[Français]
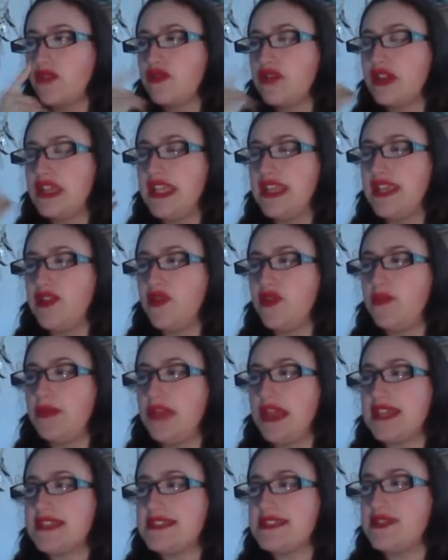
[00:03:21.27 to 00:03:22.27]
Donc il est
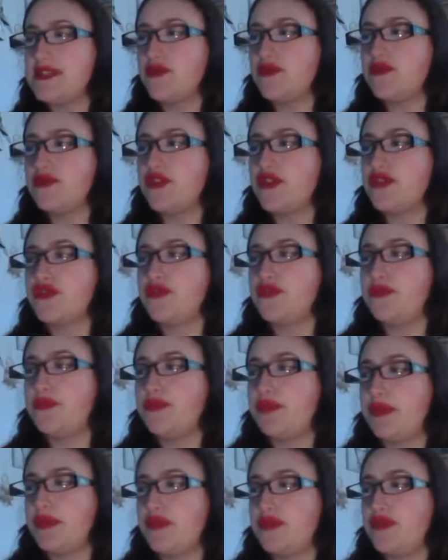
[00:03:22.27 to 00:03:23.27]
nommé ainsi en l'honneur du,
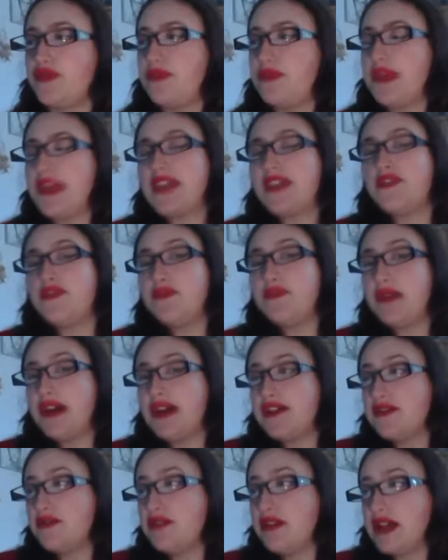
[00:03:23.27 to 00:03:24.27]
père et du
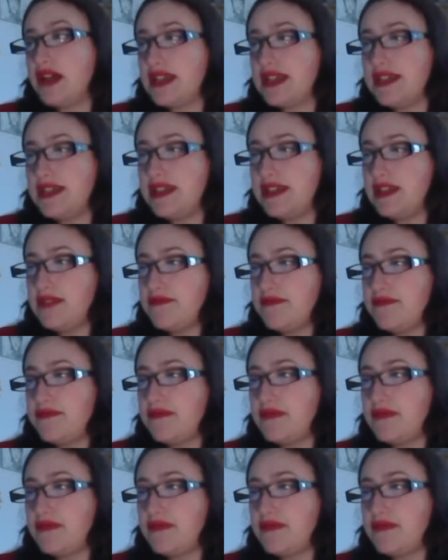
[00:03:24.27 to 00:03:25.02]
parrain de Harry.